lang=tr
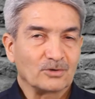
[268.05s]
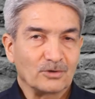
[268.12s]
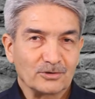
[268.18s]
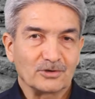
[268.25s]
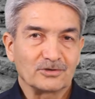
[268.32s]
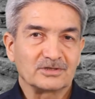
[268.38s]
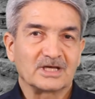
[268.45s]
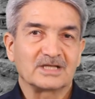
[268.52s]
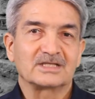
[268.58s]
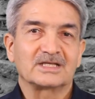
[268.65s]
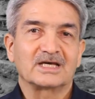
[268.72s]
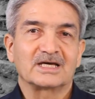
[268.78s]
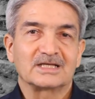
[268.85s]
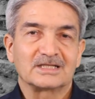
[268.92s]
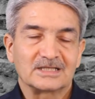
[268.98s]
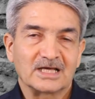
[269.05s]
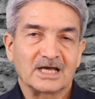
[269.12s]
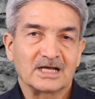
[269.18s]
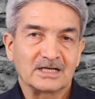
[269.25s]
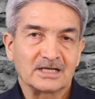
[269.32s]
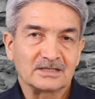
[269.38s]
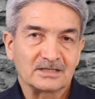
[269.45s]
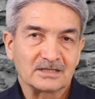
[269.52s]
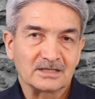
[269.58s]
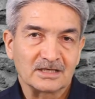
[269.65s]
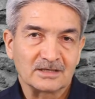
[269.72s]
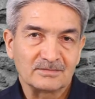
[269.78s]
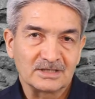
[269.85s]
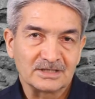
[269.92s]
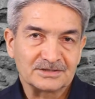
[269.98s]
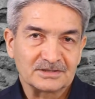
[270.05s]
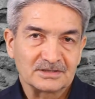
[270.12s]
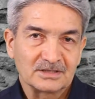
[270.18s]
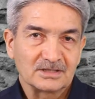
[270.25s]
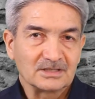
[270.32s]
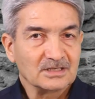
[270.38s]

o yönden de değerlendirilebilir.